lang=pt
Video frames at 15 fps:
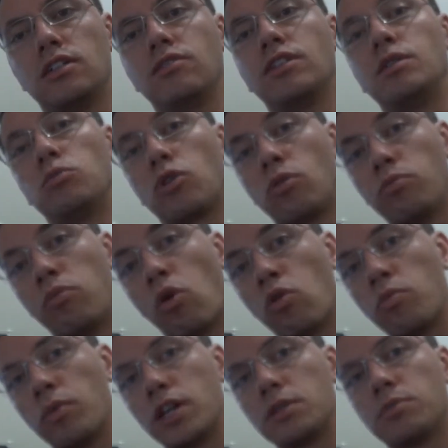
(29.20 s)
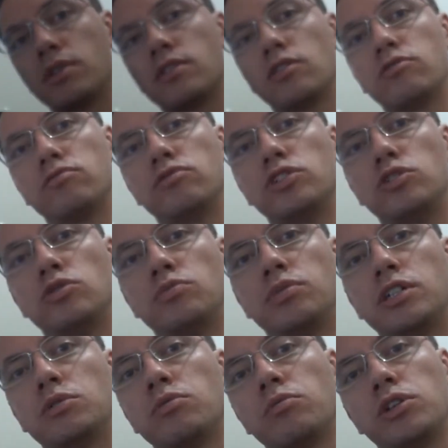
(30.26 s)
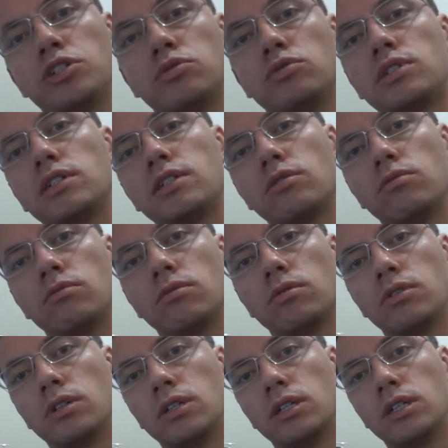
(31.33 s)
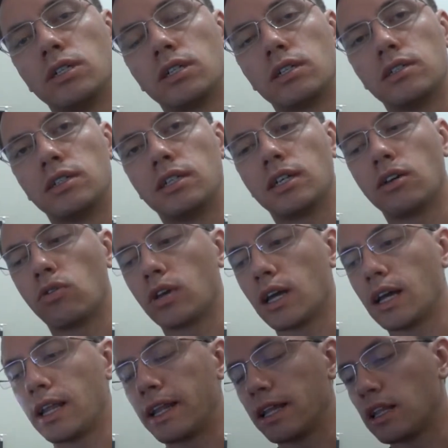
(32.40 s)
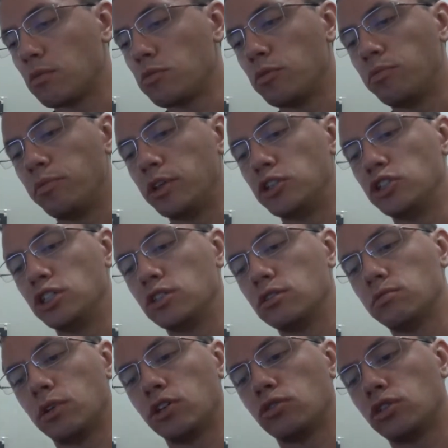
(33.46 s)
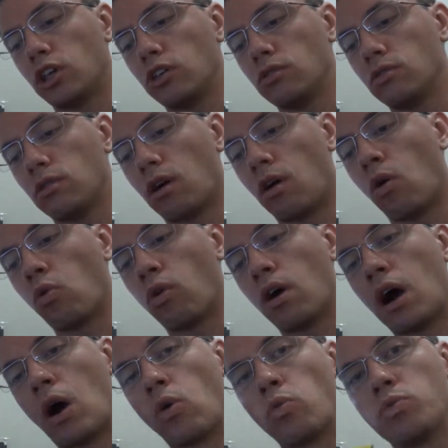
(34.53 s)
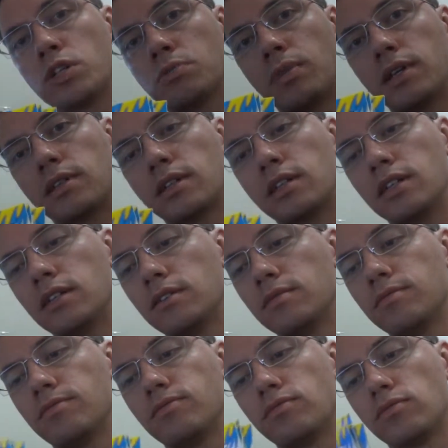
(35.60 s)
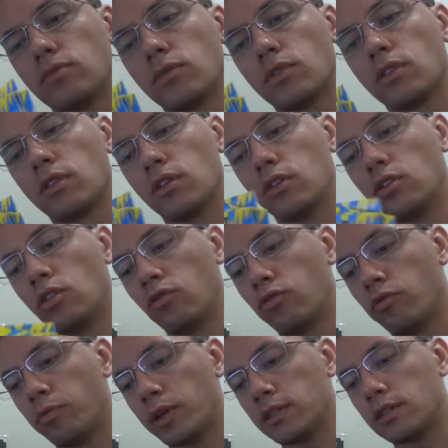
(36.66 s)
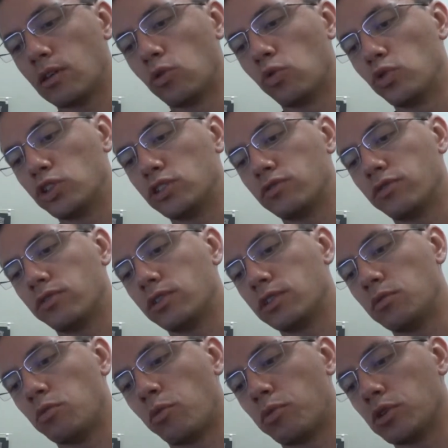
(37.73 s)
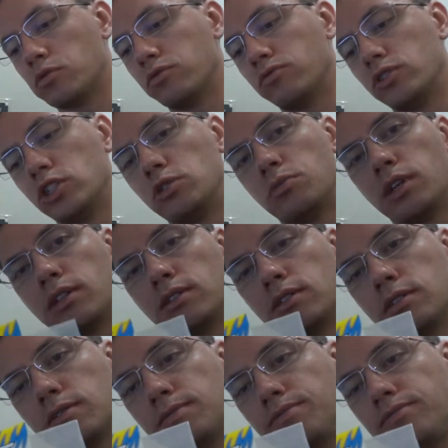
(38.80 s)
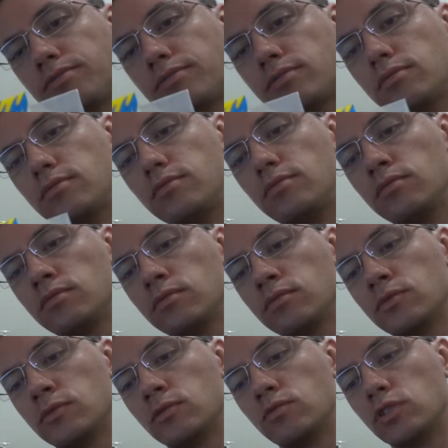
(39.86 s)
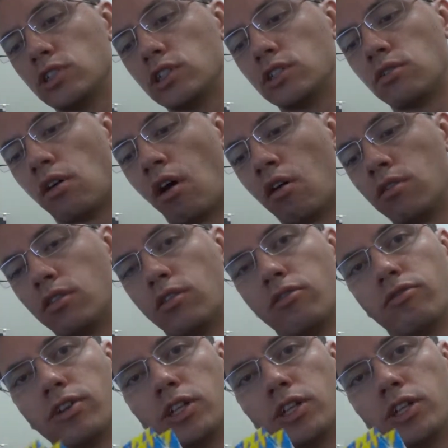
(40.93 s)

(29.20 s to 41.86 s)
Vai demorar um pouco mais para sair um vídeo, principalmente do tração traseira, que é o que a galera tá me pedindo. Mas eu tenho algumas peças aqui. Não vou passar hoje, eu vou fazer no meu próximo vídeo, mas... Vocês estão